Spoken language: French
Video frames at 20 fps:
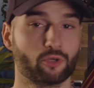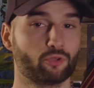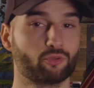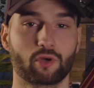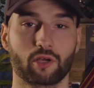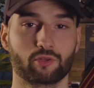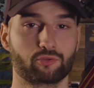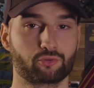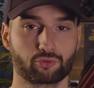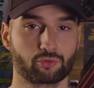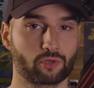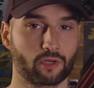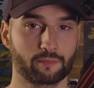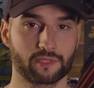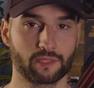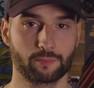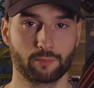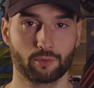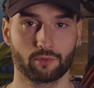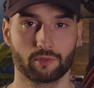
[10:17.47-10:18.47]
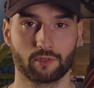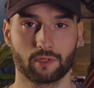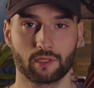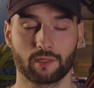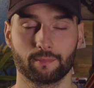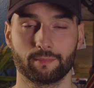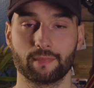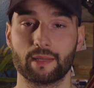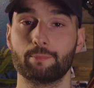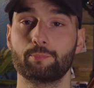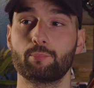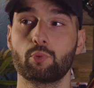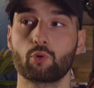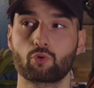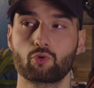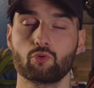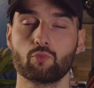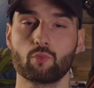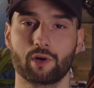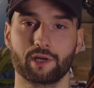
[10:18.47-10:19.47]
Il y en aura toujours un petit peu, mais
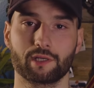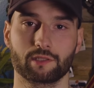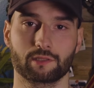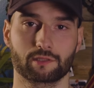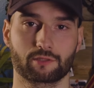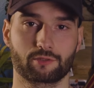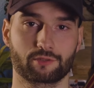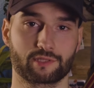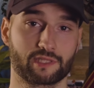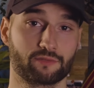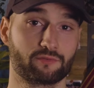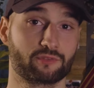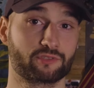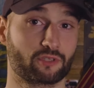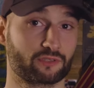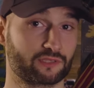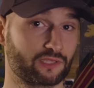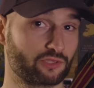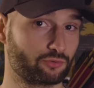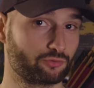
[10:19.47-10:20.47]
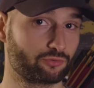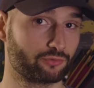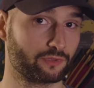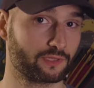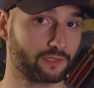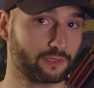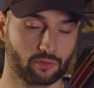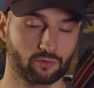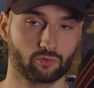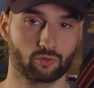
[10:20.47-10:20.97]
beaucoup moins que si vous sortez tout de suite.